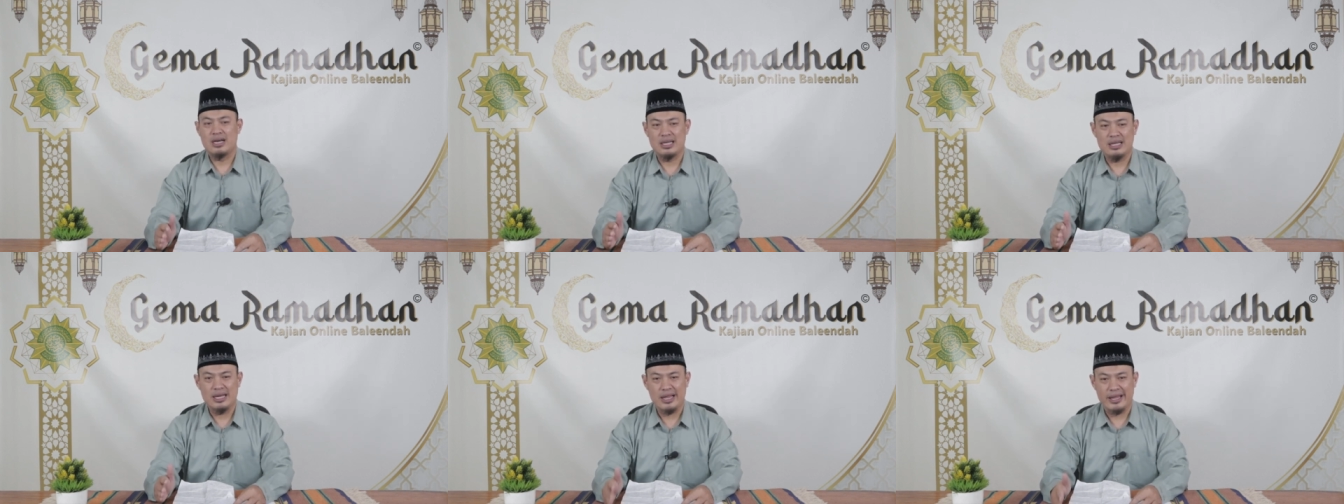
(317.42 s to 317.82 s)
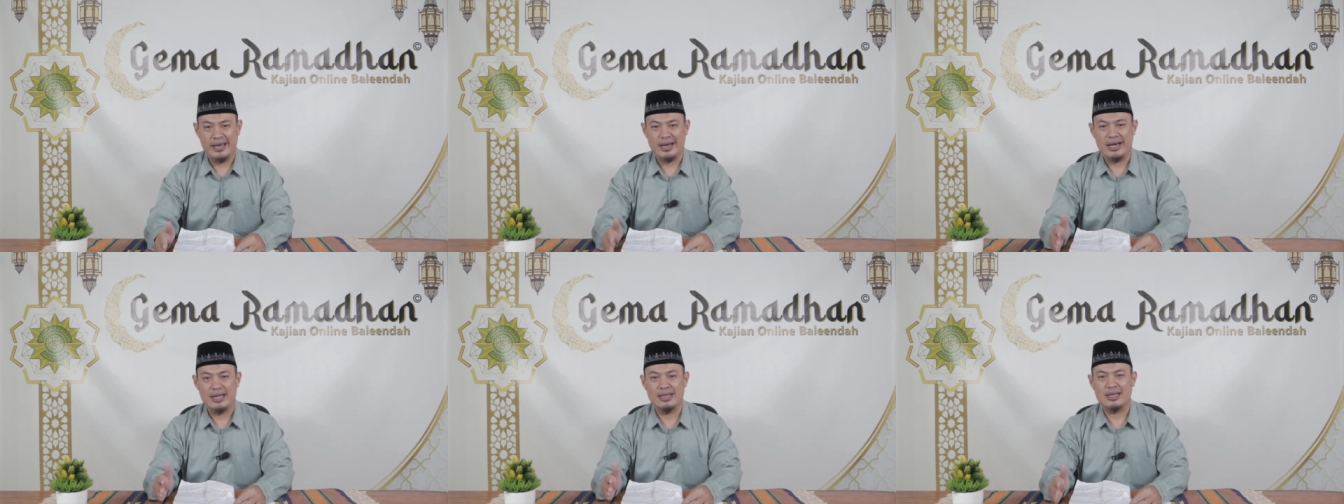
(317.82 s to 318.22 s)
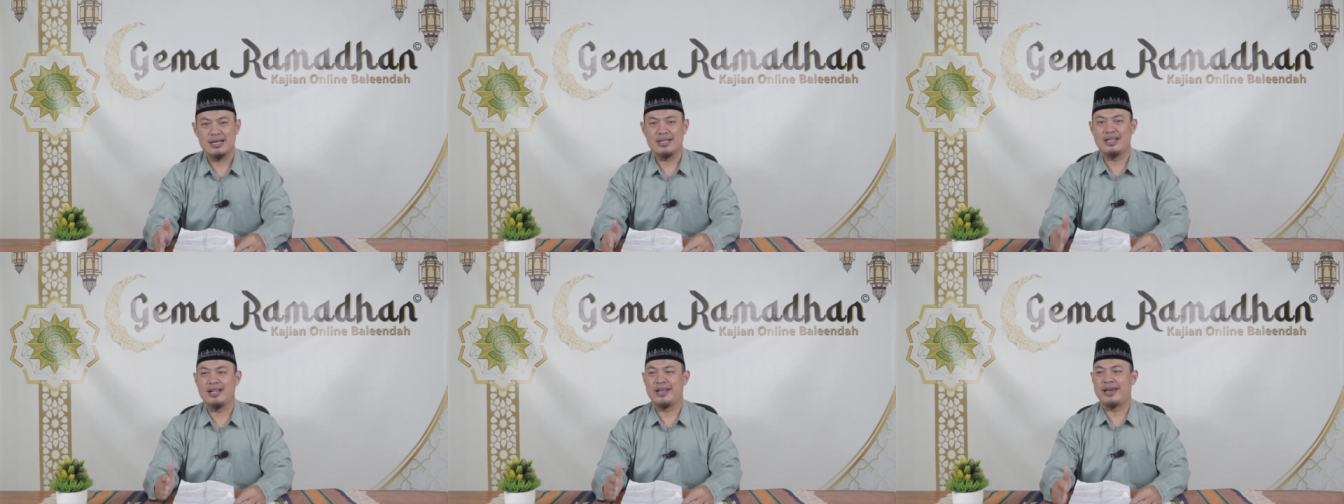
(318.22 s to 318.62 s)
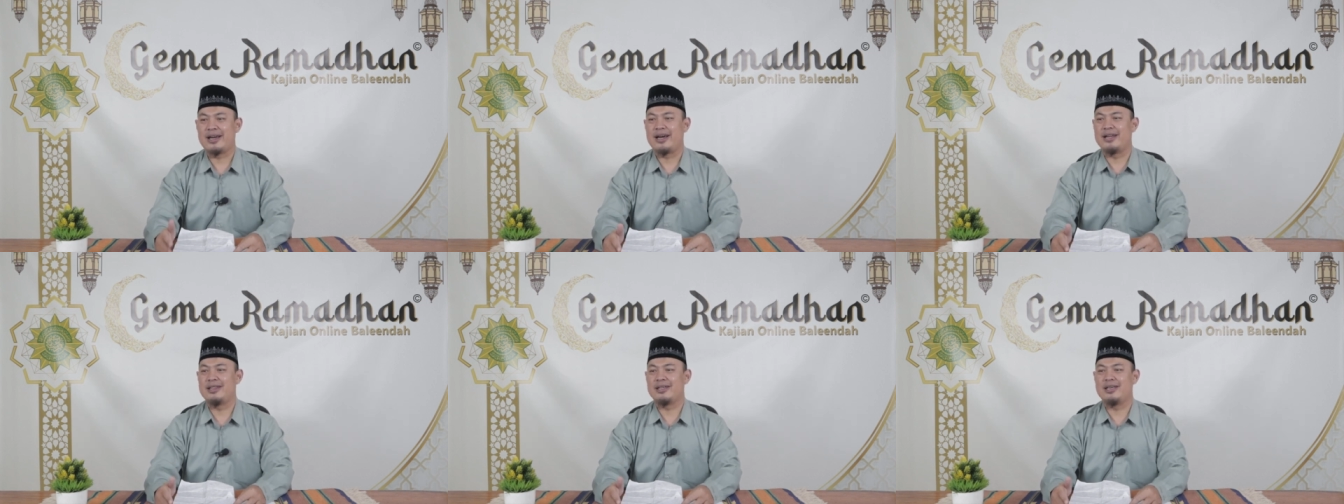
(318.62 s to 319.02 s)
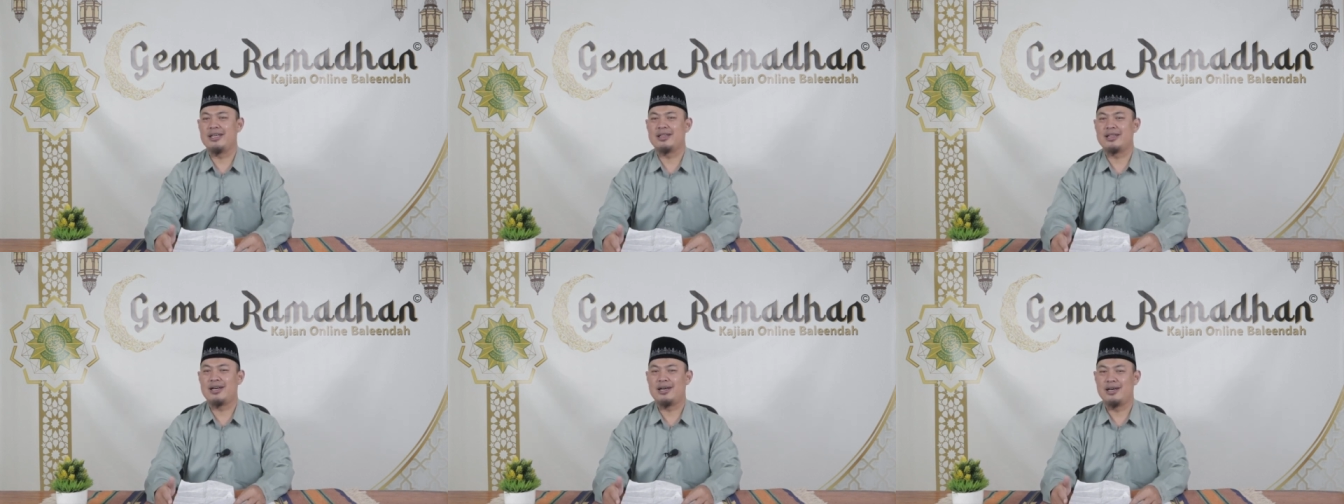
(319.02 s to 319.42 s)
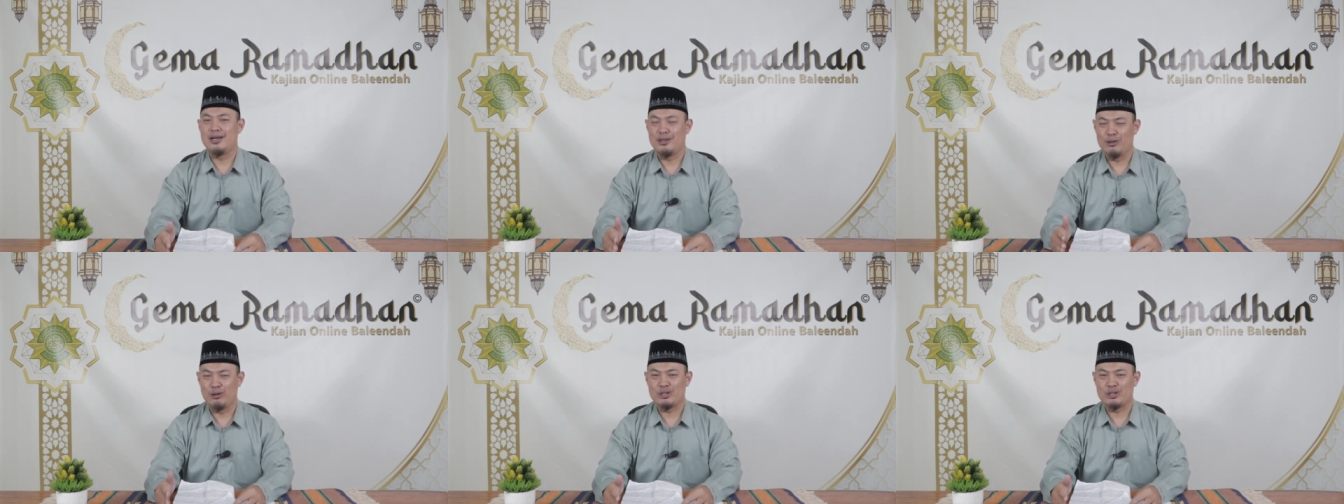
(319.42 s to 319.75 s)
kejelekan-kejelekan kita,